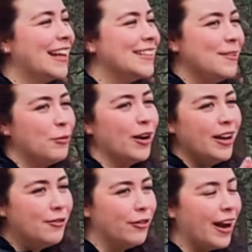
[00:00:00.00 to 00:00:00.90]
que si por
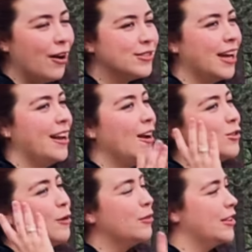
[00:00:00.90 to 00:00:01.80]
Eric fuera, o sea, iría a
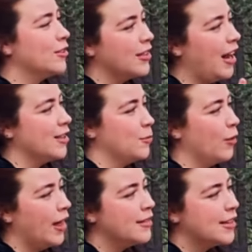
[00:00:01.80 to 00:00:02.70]
los bautizos, a las
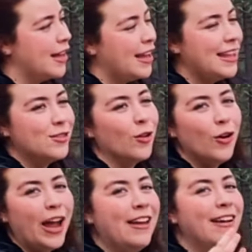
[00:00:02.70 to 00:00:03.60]
bodas y
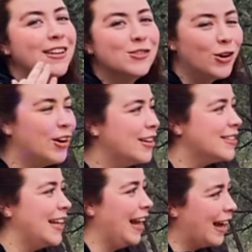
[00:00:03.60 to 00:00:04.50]
todo, iba en
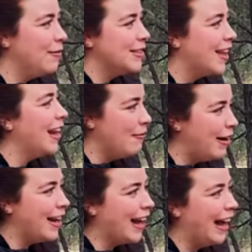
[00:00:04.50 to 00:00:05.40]
shorts y la camisa del América,